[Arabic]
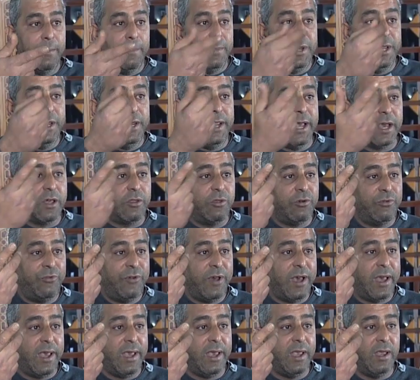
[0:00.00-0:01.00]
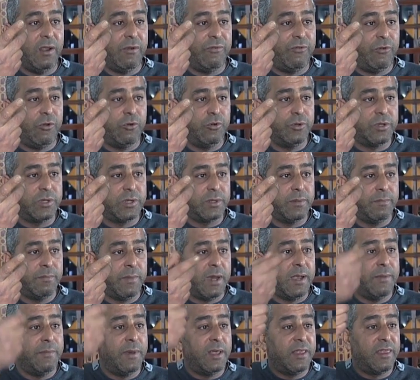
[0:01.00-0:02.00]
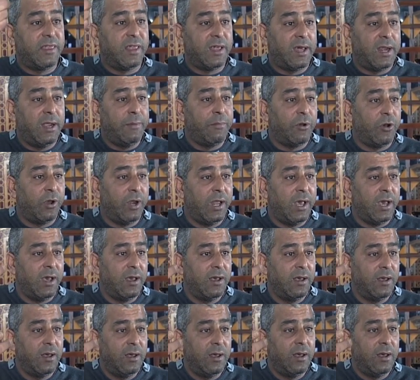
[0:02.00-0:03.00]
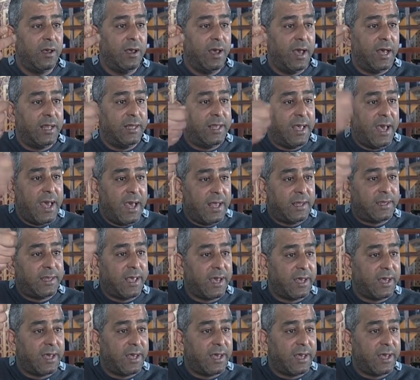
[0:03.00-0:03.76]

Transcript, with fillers: منين ياخذوا فيها هي الفلوس ما ما الضريبة ولا أداءات